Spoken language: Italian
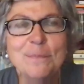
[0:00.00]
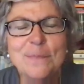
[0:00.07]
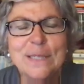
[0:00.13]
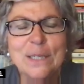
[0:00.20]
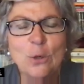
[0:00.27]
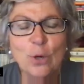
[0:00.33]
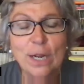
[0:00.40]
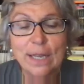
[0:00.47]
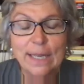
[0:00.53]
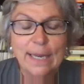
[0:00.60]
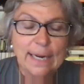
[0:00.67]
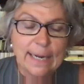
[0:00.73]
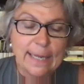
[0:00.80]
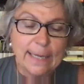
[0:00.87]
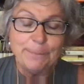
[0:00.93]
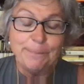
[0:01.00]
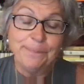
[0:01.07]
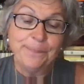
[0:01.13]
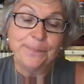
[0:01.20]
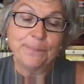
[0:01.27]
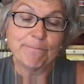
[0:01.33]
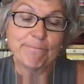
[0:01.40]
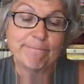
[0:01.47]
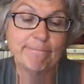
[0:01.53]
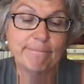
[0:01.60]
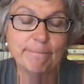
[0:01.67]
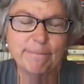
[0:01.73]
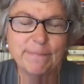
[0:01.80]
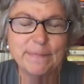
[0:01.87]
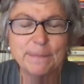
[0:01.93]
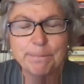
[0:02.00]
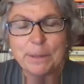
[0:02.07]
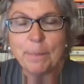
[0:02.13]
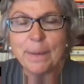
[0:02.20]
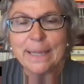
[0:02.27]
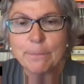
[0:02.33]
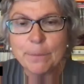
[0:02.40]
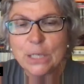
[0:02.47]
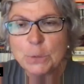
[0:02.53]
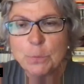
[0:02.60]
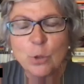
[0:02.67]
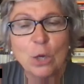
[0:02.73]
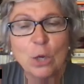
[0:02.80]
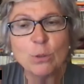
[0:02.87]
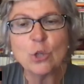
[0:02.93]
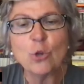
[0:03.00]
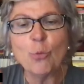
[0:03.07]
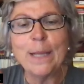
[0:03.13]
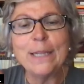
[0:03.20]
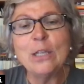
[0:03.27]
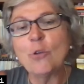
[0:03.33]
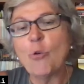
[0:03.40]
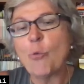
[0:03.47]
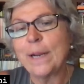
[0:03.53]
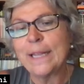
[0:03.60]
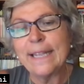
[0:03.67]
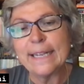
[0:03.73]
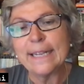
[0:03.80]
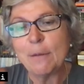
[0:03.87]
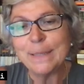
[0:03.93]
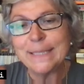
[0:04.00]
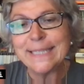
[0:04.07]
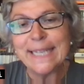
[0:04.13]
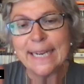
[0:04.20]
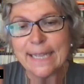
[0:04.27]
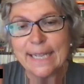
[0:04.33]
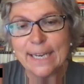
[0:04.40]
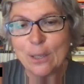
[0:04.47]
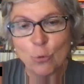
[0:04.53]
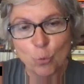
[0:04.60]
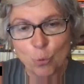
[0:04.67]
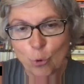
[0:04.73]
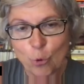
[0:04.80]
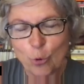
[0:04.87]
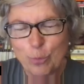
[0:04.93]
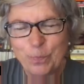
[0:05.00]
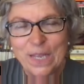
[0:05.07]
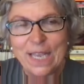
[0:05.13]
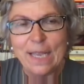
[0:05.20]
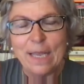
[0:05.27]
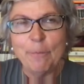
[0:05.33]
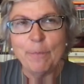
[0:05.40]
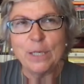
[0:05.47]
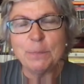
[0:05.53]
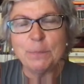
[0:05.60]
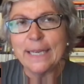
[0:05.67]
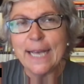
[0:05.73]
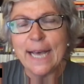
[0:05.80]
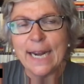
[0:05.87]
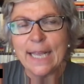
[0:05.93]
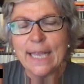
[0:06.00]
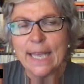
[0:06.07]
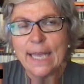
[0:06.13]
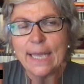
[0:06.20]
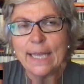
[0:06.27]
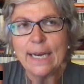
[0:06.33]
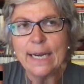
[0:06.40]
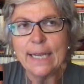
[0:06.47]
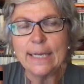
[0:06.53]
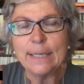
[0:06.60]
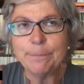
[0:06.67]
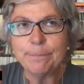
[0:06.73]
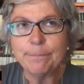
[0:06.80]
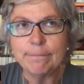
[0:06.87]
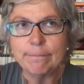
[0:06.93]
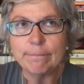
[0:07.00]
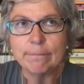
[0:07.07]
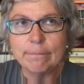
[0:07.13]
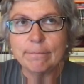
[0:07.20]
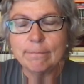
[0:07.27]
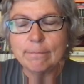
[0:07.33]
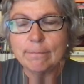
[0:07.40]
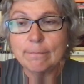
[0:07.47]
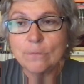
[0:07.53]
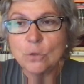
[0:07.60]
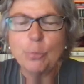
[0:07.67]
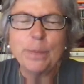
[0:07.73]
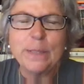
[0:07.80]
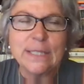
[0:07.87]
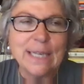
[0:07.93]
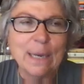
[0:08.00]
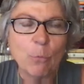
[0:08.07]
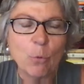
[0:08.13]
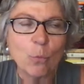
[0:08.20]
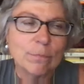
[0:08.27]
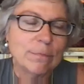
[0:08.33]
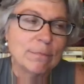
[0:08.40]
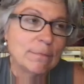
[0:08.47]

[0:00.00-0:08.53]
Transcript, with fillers: allora, il, ehm, per, per, rispondere a questa domanda devo partire dal mestiere del chirurgo, per spiegare che il, ehm, noi pensiamo